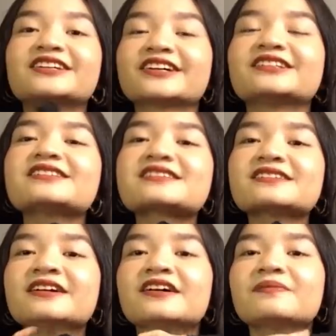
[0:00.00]
girls,
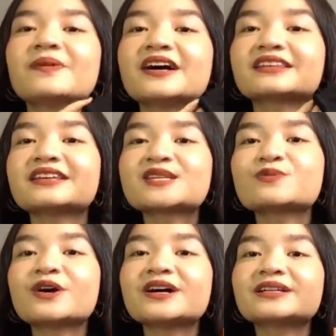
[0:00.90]
but this
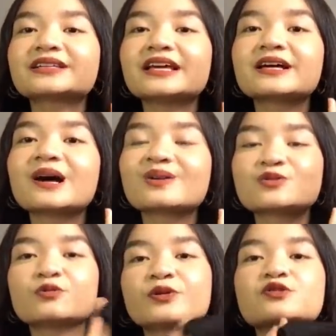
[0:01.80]
one talagang
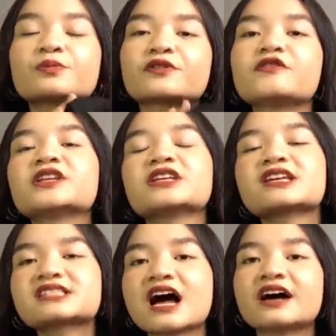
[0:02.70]
super-super fitted
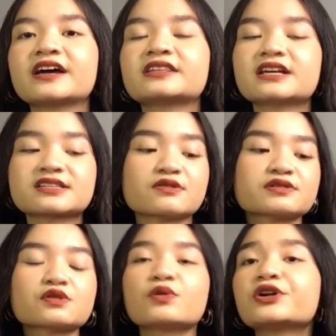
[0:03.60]
niya sa akin. That's
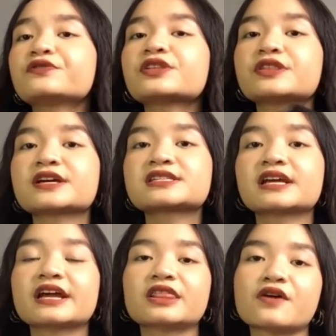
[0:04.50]
also one of the things that
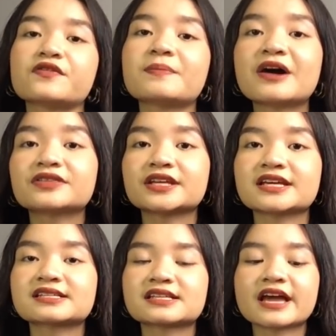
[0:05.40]
I love about
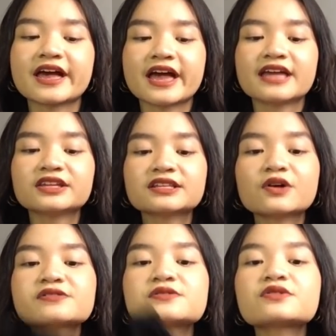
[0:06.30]
this. And it
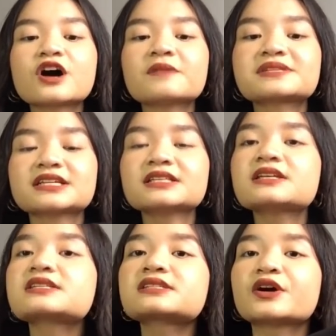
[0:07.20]
also comes in this